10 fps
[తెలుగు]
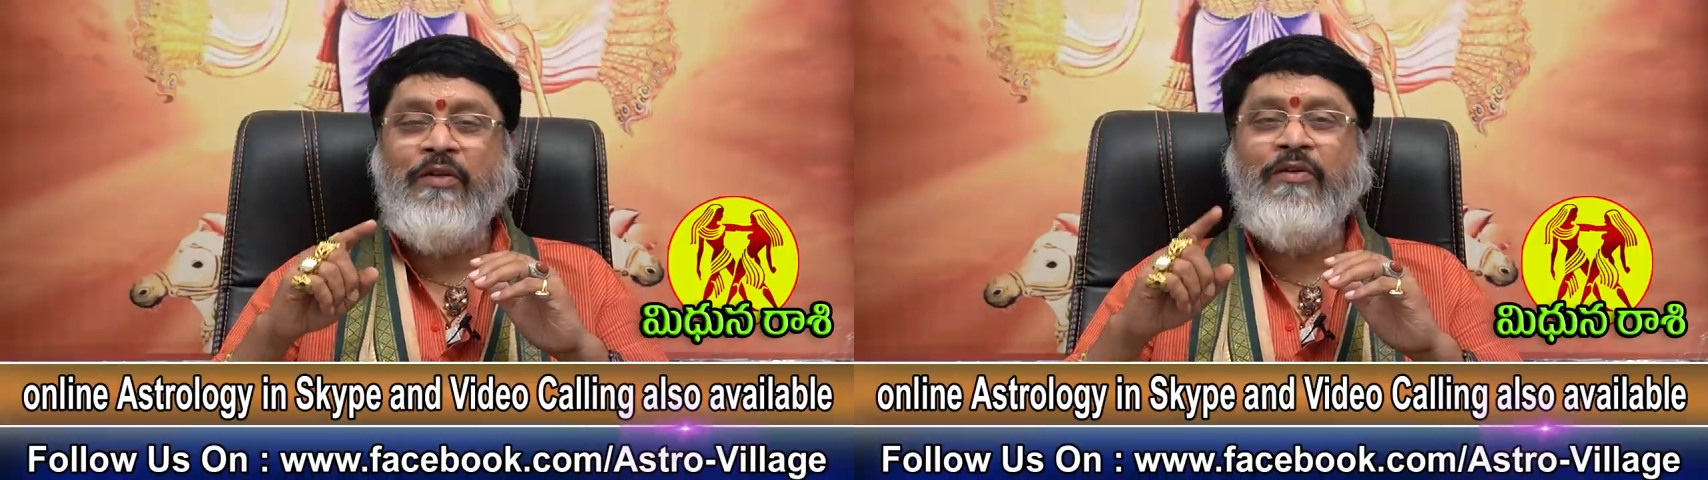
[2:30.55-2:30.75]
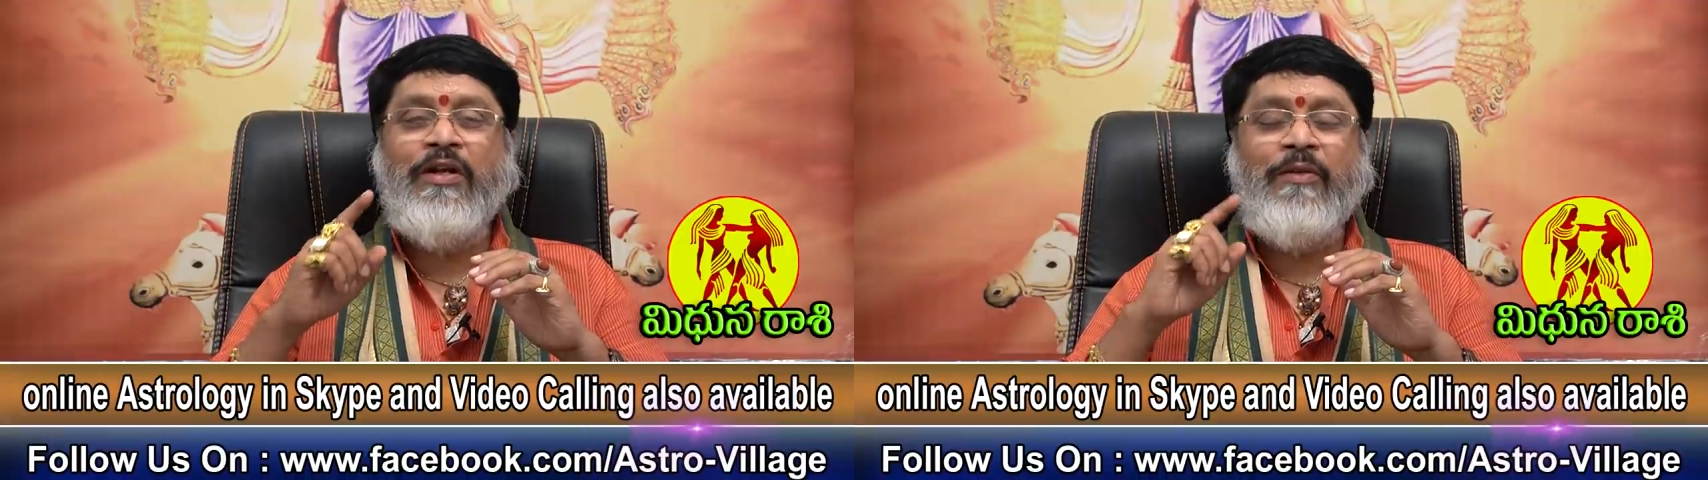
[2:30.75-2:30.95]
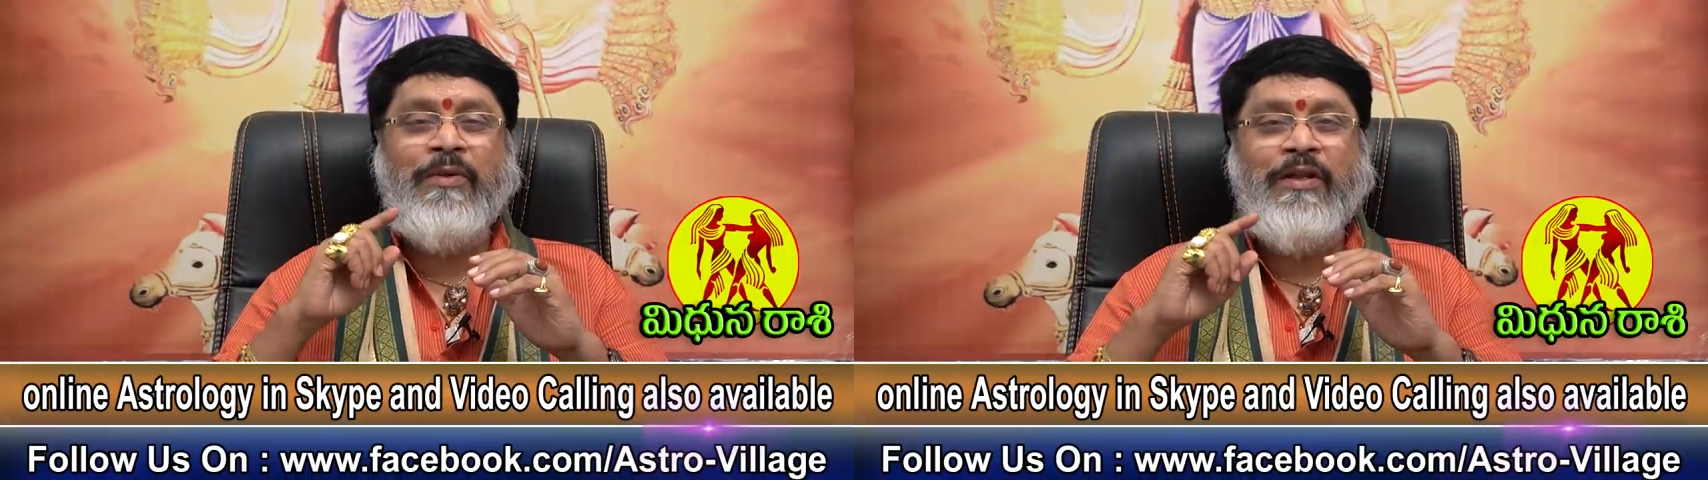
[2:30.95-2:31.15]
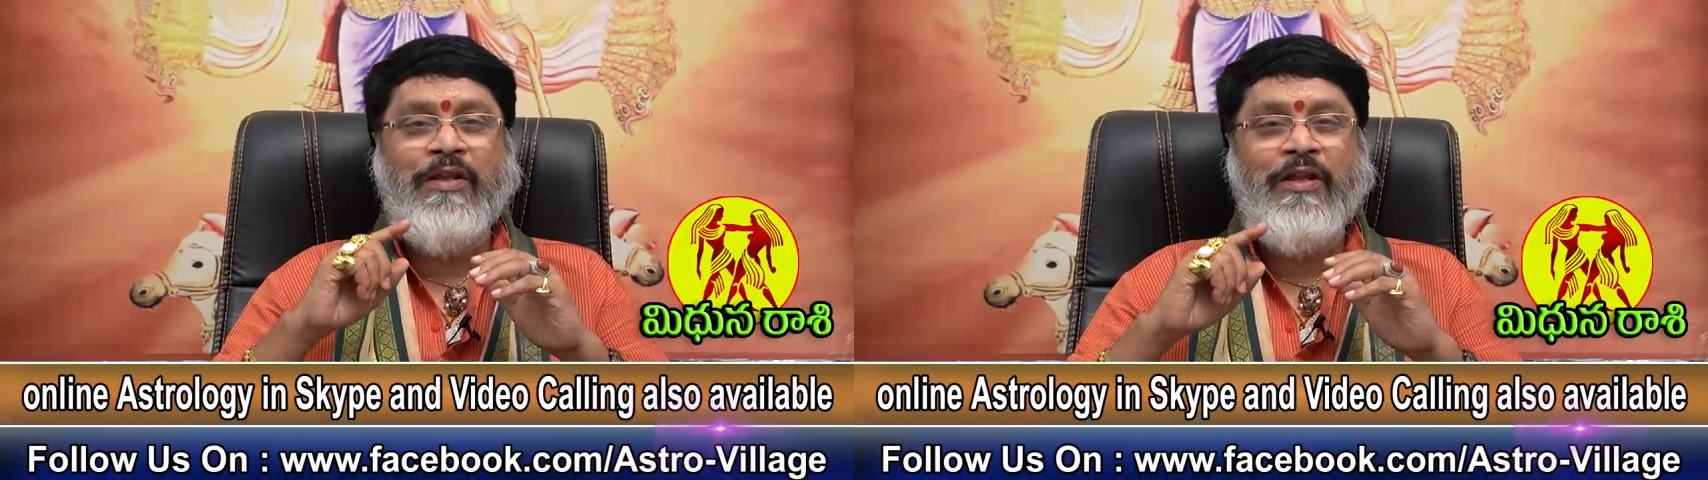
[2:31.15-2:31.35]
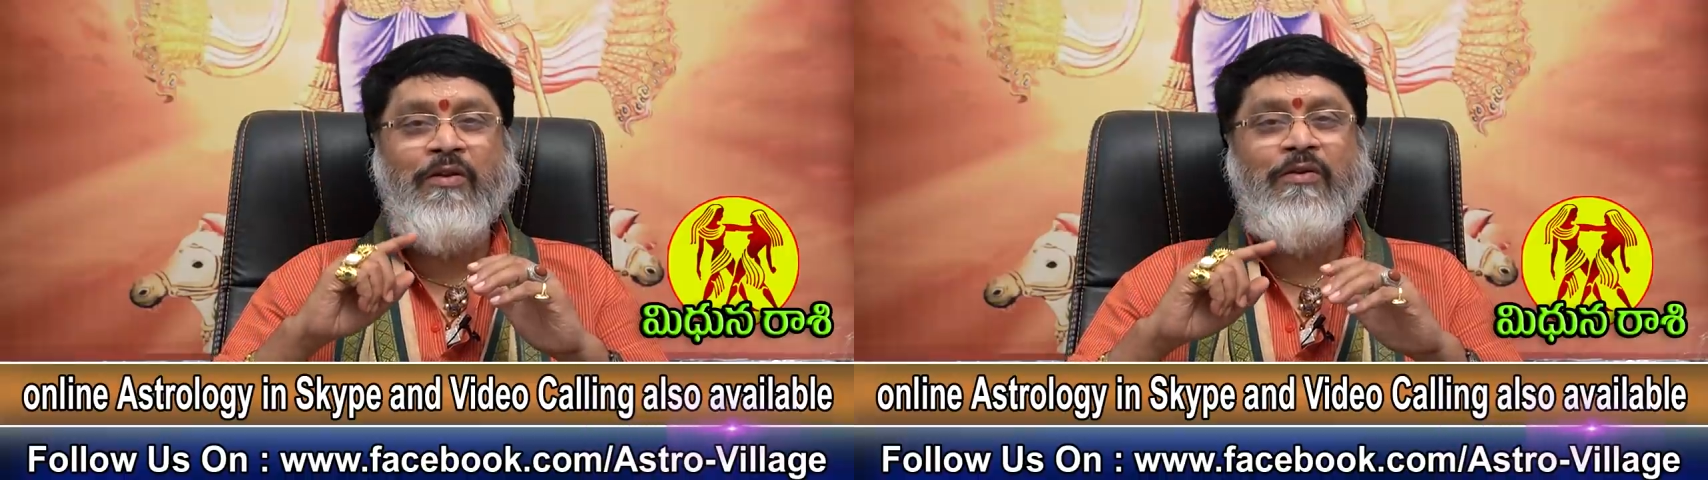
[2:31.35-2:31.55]
రెండు వేల డెబ్బై
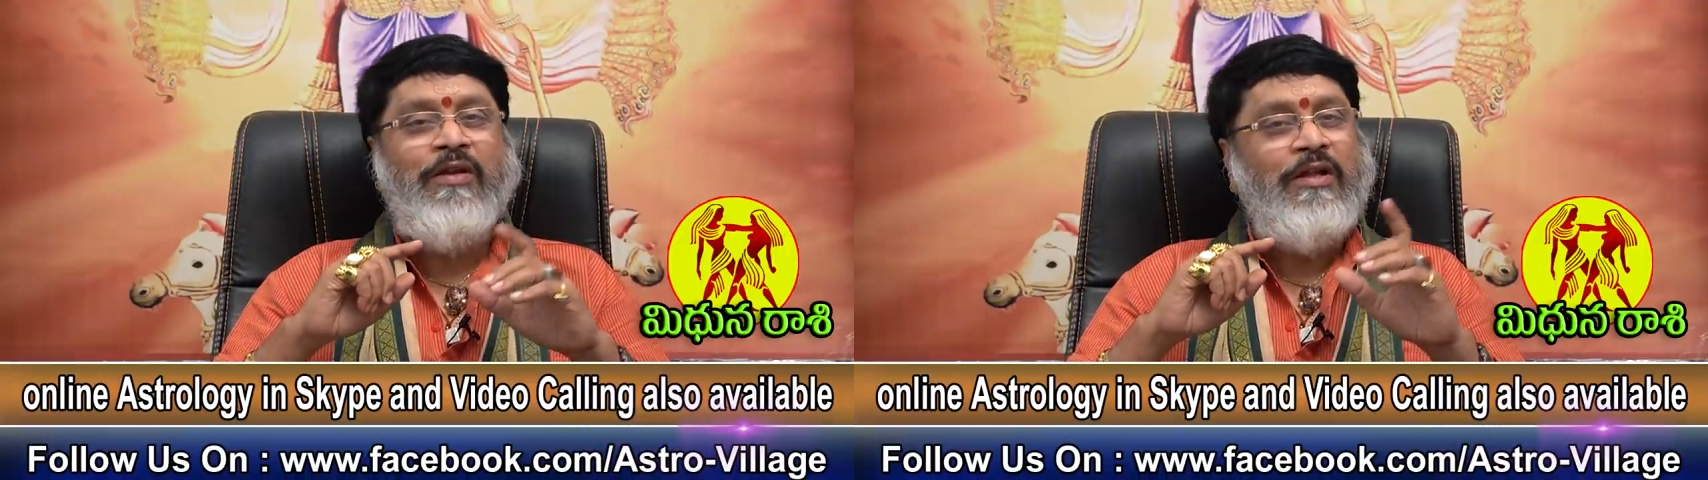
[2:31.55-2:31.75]
డిగ్రీలో